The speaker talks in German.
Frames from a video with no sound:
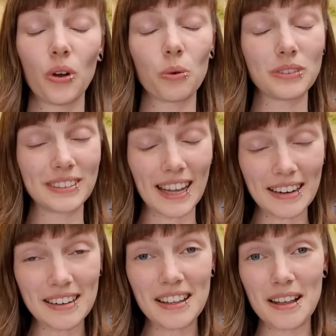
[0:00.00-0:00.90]
Und dann
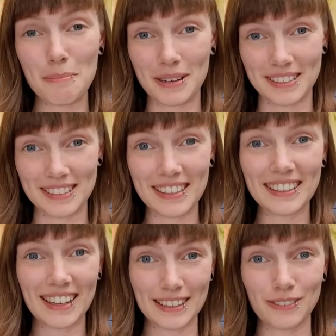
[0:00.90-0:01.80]

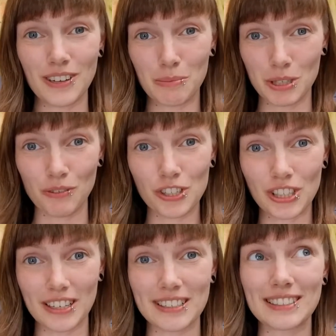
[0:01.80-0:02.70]
passieren ganz viele
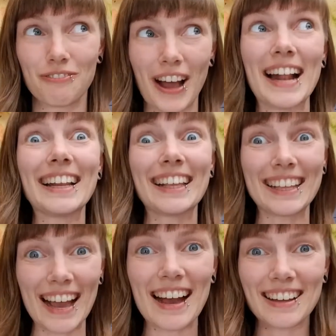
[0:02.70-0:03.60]
Missverständnisse, weil
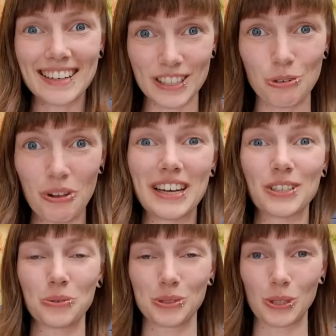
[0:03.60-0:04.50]
ja,
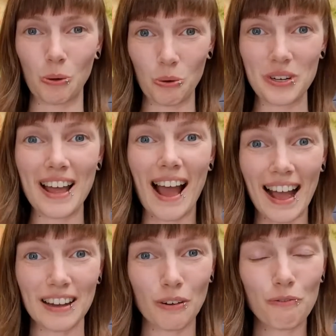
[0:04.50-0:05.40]
natürlich, unsere Hunde
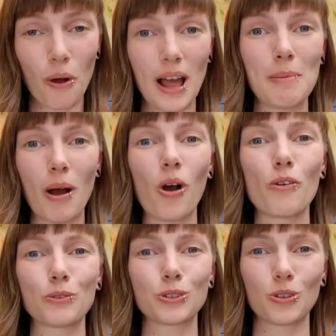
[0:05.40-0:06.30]
achten vor allem auch
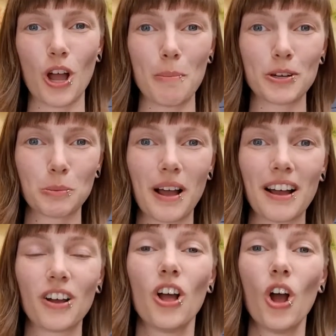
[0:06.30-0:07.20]
auf unsere
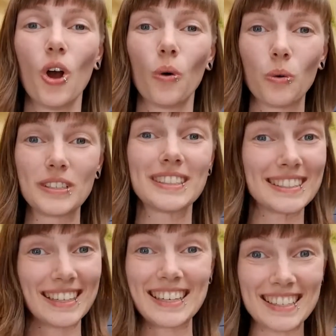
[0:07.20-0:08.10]
Körpersprache und
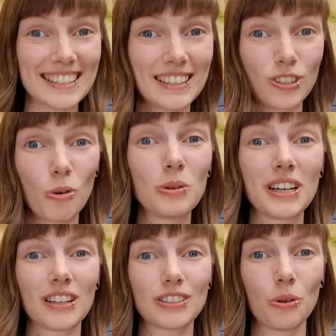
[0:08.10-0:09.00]
sehen das als
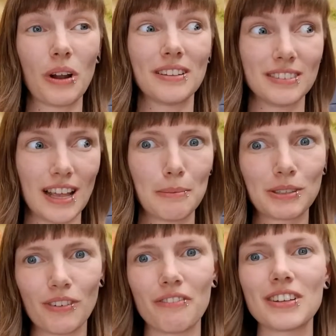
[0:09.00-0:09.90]
Kommunikation an,
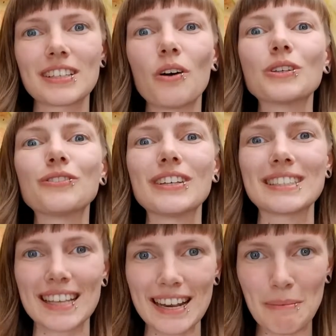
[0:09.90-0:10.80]
selbst wenn wir es aus
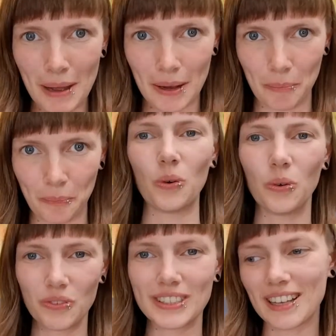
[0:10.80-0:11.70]
Versehen machen.
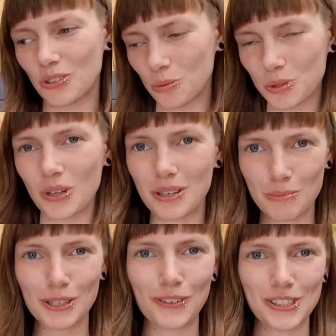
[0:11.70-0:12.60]
Und wie gesagt, um solchen
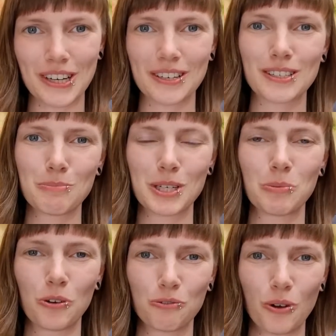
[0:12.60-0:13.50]
Missverständnissen mit
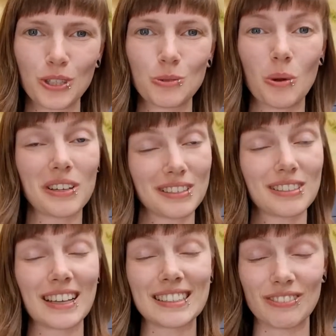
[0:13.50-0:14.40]
dem Hund vorzubeugen, ist
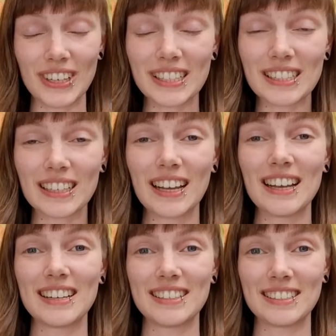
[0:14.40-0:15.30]
es ganz wichtig,
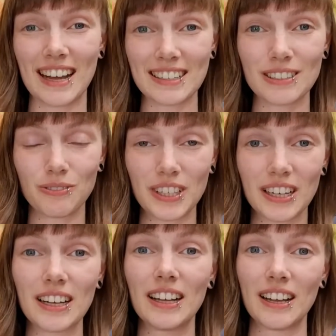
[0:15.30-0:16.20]
dass
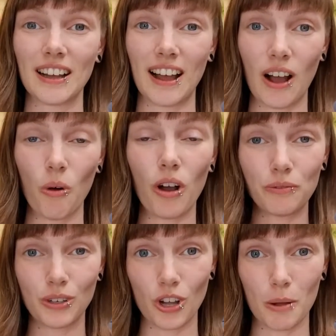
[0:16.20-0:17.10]
wir auch auf
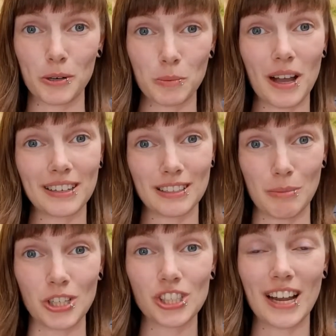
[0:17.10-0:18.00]
die Körpersprache des
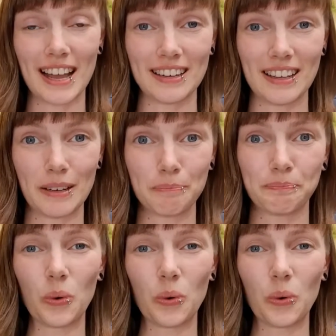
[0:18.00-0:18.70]
Menschen eingehen.